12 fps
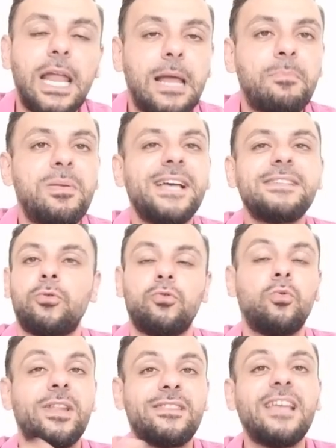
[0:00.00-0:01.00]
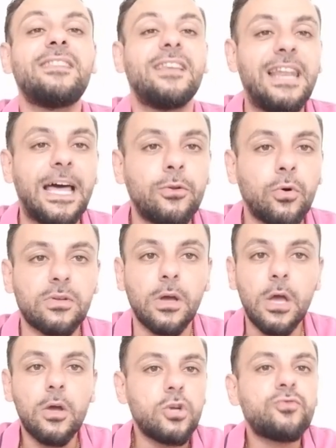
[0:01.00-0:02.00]
à la place que doit être la nôtre
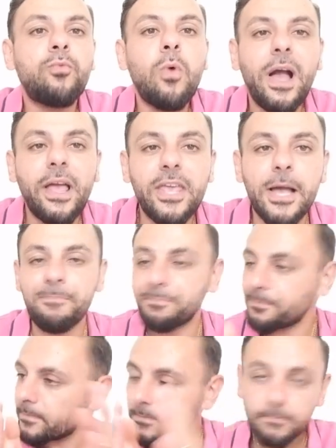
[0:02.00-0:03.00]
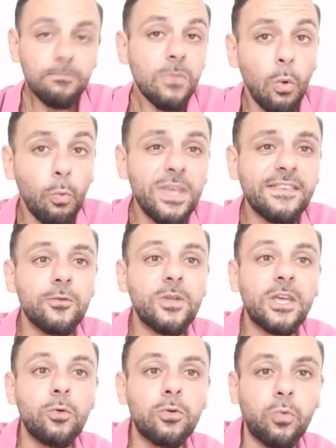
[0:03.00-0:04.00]
Je vois rien. Oui, ce
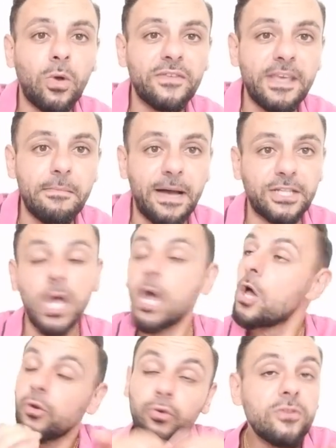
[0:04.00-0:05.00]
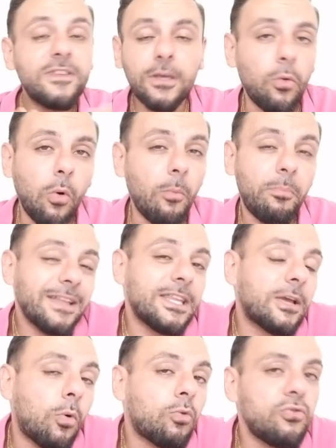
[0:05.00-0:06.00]
n'est que le troisième match. Ne tirons pas
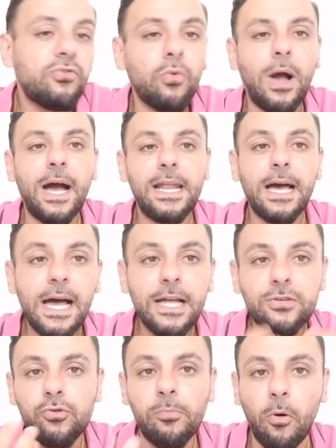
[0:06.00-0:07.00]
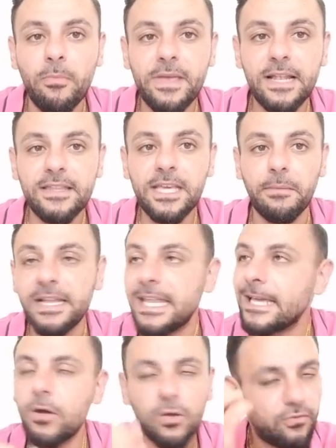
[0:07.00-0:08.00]
des conclusions à la hâte, je suis le premier à le dire, mais
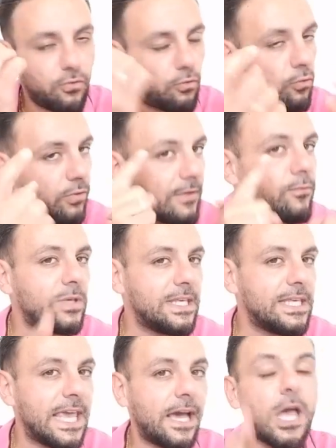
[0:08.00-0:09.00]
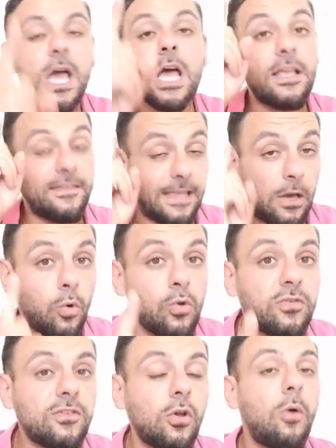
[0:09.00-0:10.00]
les guns, ce que l'on a vu hier, ça
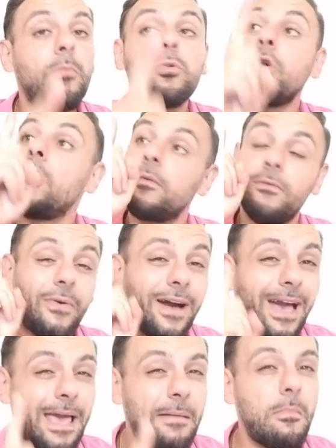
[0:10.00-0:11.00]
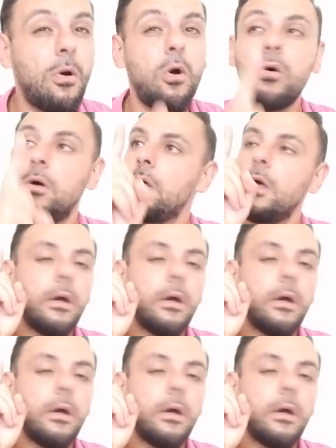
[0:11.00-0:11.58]
ressemble vraiment